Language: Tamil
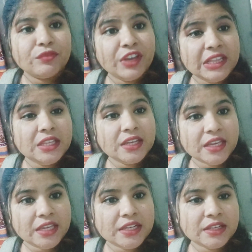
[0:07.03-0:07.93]

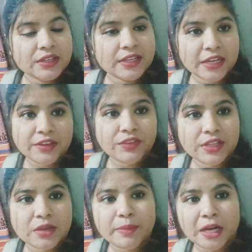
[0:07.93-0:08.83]
வெந்தயக்கீரை கிரேவி
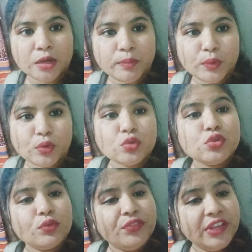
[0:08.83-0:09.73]
தான் பார்க்க போகிறோம்
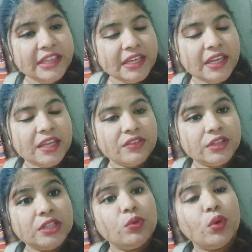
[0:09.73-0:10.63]
ஸோ வெந்தயக்கீரை
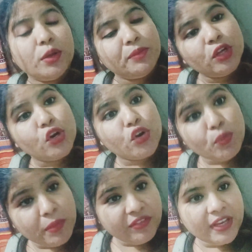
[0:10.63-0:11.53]
வந்து உடம்புக்கு
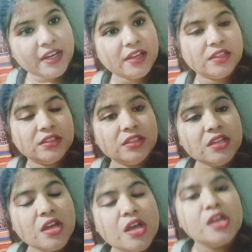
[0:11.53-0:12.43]
ரொம்பவே நல்லது
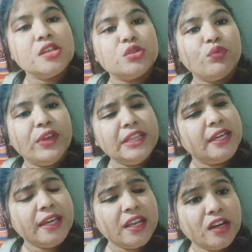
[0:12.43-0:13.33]
ஸோ
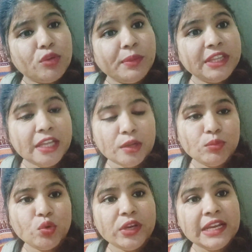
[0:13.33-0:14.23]
வெந்தயக்கீரை நம்ம
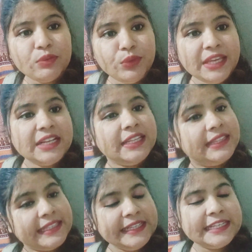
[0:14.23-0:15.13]
தினமும் இல்லை வீக்லி
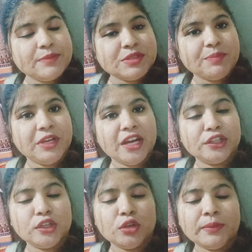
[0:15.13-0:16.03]
த்ரீ டைம்ஸ் அப்படி
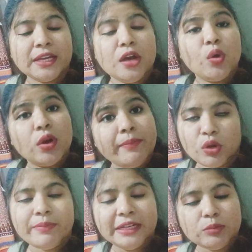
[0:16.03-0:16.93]
எடுத்துக்கணுமானா உங்கள்
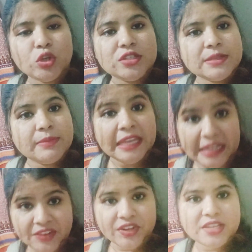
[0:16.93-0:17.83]
உங்கள் மெட்டபாலிசம்
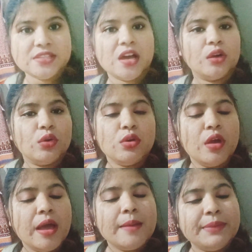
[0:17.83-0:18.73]
இன்க்ரீஸ் ஆகும்
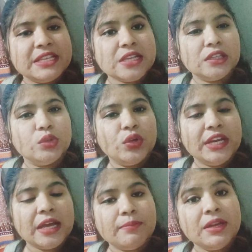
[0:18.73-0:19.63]
ப்ளஸ் அதுவும்
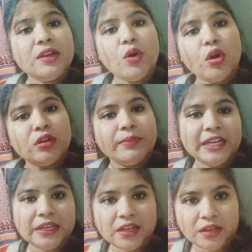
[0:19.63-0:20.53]
இல்லாமல்
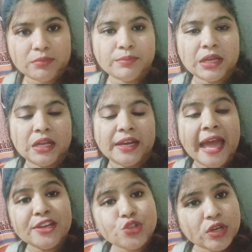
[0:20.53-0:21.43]
ஆட்டோமேட்டிக்காக
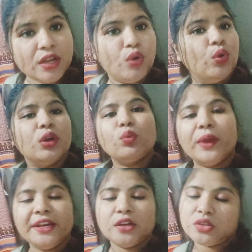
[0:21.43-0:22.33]
நேச்சுரலாக உங்களுக்கு
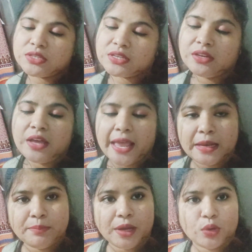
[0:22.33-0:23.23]
வெயிட் லாஸ்க்கு
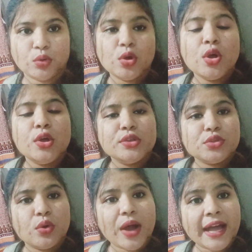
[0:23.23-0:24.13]
ஹெல்ப் ஆகும்
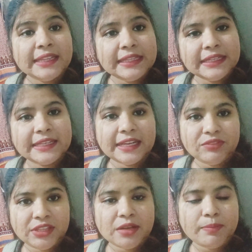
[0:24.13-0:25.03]
ஸோ அந்த
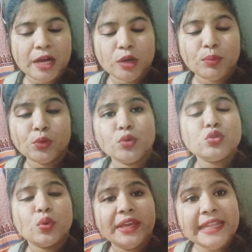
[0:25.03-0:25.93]
கிரேவி தான் பார்க்க போகிறோம்
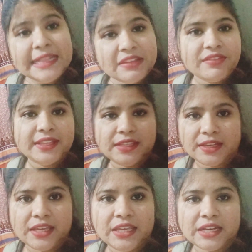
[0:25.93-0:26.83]
ஸோ இந்த
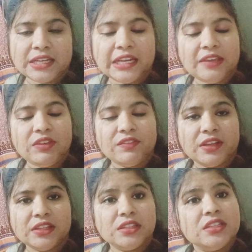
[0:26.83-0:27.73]
வெந்தயக்கீரை கிரேவி
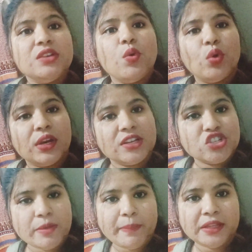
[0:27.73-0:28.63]
வந்து உங்களுக்கு
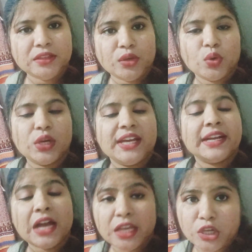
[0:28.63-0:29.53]
சப்பாத்தியோட
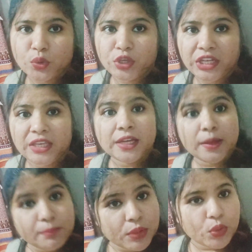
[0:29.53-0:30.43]
ராகி ரொட்டி
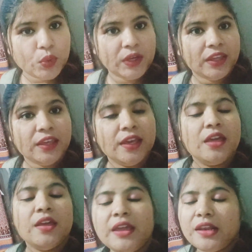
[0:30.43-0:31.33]
கம்பு ரொட்டி
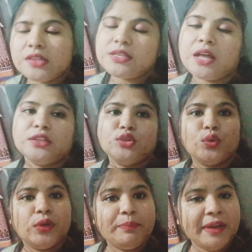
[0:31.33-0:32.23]
இல்லை
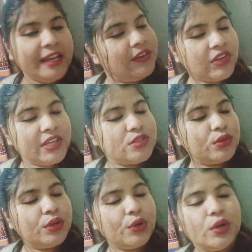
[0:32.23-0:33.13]
சாதத்தோட பிளெயின்
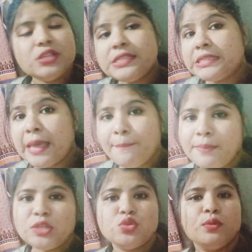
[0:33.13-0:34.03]
ரைஸோட கூட
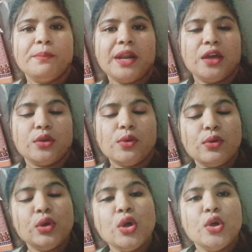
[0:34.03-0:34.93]
செம்ம சூப்பராக
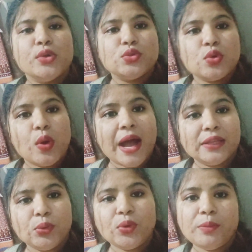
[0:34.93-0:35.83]
இருக்கும் ஸோ
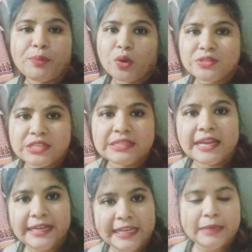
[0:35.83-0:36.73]
அதோட ப்ராசஸ்
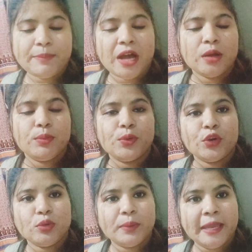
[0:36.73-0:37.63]
தான் இன்றைக்கி பார்க்க
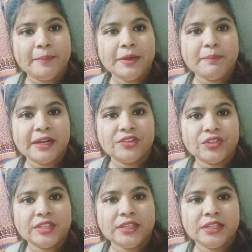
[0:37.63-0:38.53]
போகிறோம் நம்ம எப்படி
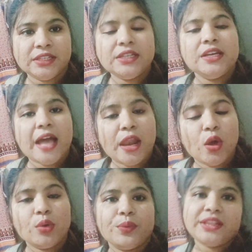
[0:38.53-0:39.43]
பண்ணுறதுன்ட்டு
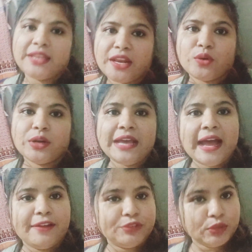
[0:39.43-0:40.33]
அலாங் வித் என்னோட
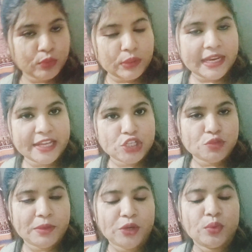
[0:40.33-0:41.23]
ஆஃப்டர்நூன்
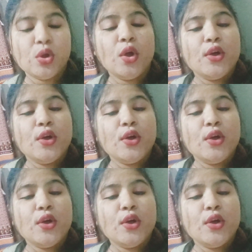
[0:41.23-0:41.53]
லன்ச் மெனு